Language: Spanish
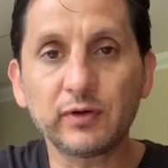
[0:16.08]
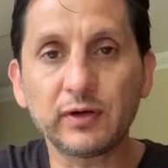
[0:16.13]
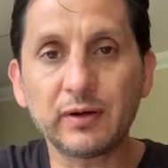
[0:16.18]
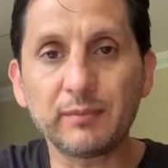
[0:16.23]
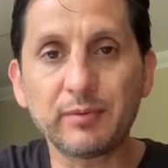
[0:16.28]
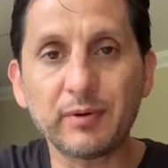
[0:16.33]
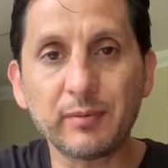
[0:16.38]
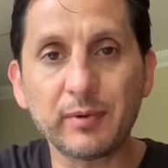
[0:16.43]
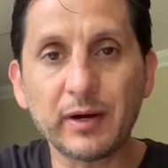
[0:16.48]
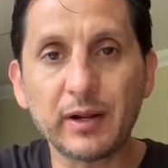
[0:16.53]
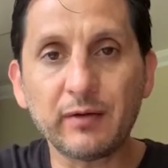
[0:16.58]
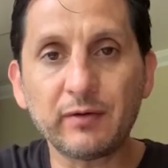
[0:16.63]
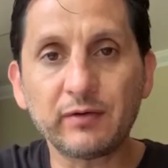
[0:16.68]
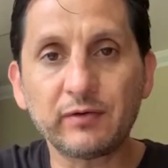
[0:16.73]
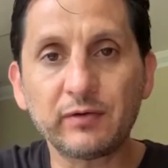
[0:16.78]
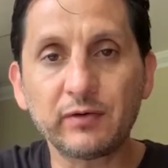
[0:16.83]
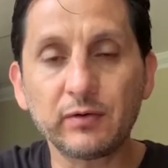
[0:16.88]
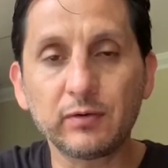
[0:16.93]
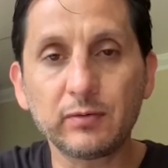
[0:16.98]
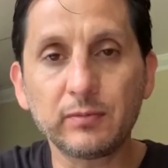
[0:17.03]
de la primera
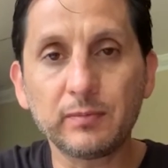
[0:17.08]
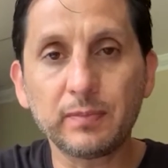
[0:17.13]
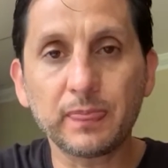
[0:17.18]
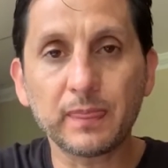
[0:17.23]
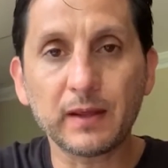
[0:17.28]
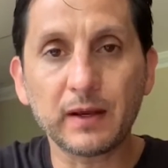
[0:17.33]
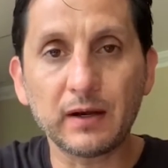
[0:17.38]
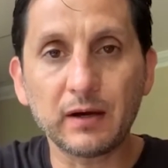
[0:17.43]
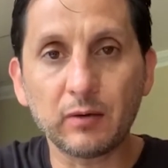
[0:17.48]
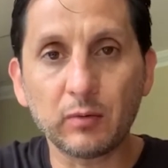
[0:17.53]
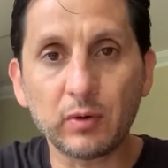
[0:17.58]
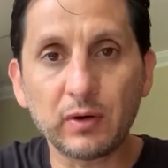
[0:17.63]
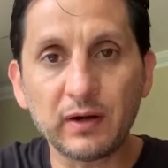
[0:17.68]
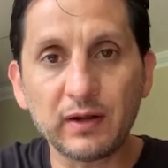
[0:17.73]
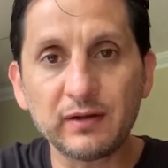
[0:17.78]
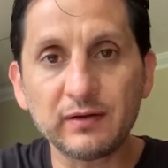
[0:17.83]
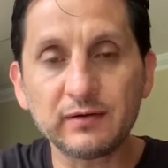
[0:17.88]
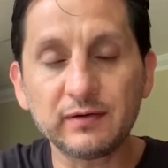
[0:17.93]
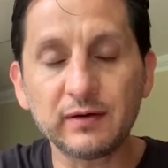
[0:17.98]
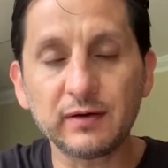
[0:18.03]
división, a
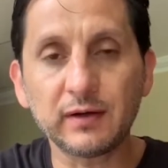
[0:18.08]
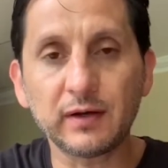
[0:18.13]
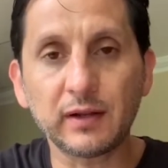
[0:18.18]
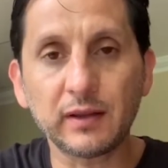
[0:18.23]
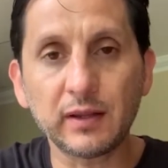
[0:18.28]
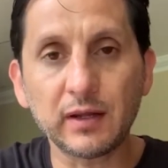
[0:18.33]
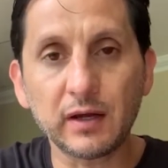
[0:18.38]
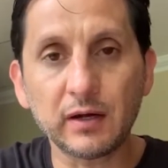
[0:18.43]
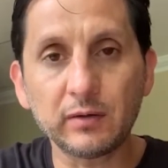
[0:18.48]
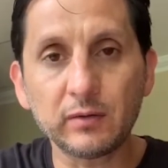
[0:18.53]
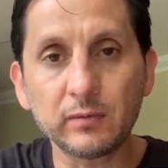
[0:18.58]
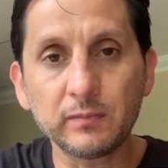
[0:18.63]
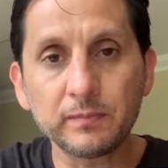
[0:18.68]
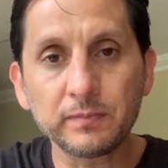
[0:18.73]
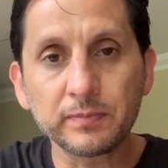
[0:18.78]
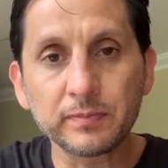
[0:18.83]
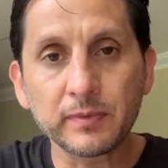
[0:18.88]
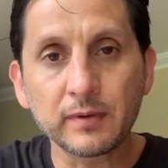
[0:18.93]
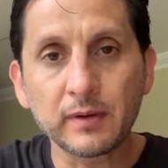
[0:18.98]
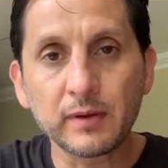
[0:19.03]
Alajuelense, Herediano,
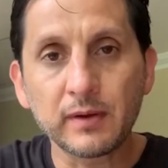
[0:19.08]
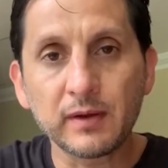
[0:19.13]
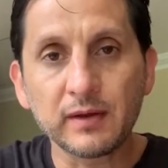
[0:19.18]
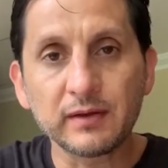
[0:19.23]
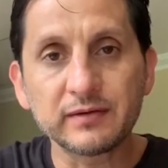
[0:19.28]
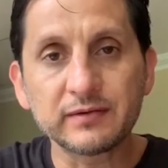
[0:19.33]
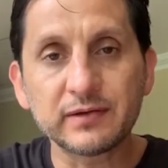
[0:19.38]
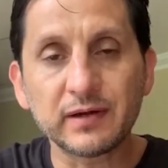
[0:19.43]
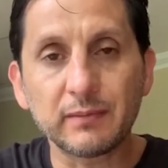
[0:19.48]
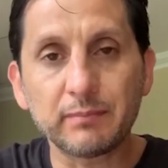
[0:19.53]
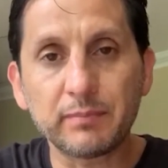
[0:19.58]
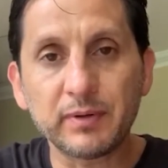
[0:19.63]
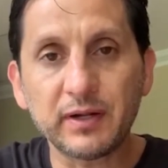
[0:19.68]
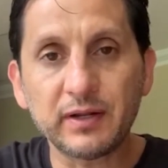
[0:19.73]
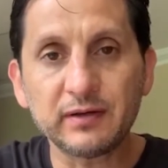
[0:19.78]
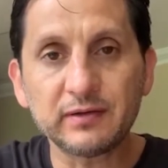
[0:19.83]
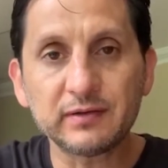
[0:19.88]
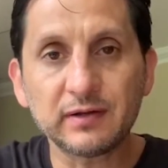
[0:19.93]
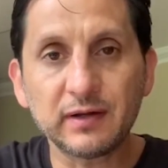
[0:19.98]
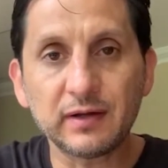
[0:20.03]

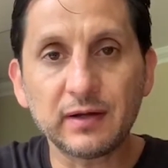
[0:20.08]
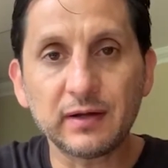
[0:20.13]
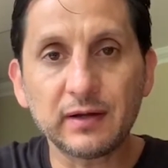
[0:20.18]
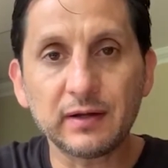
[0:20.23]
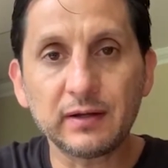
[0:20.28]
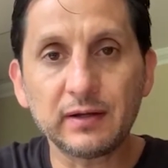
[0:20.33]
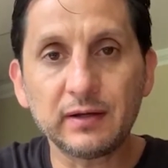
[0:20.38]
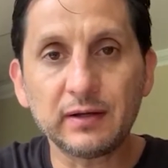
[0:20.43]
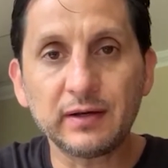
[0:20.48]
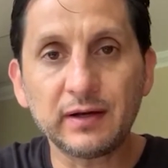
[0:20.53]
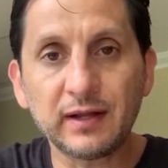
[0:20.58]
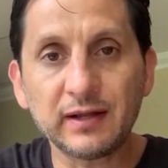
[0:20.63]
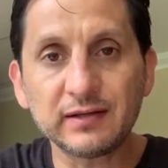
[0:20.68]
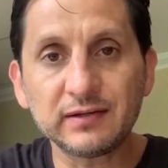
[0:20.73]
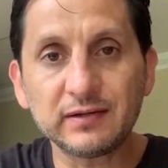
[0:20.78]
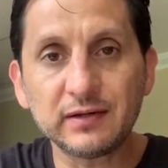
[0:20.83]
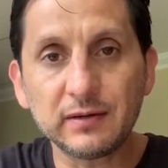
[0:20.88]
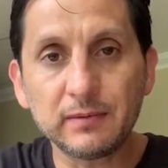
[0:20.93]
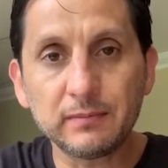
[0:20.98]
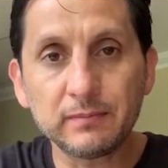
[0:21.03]
Saprisa y
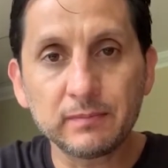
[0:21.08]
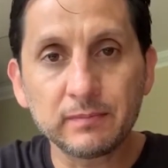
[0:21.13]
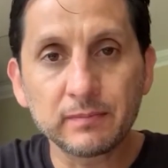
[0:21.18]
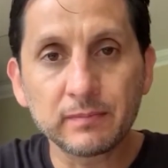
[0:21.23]
Grecia.